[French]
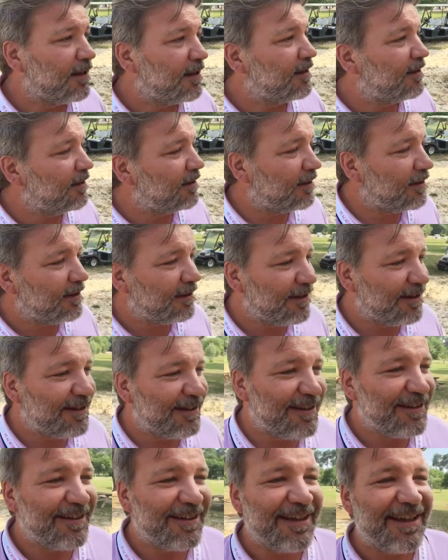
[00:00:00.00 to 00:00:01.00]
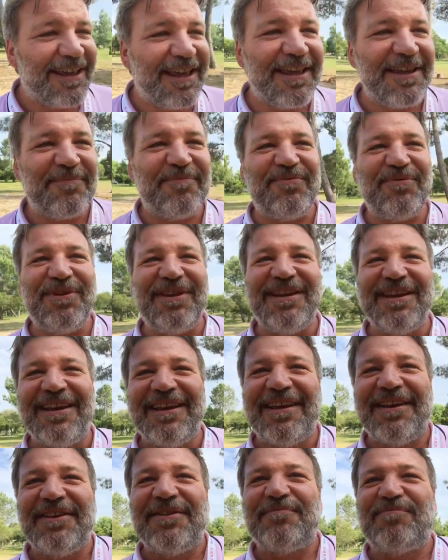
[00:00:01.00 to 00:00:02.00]
Euh, et puis
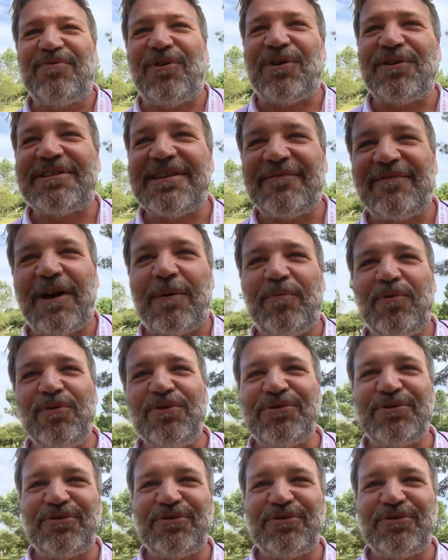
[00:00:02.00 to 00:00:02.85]
pour en savoir plus,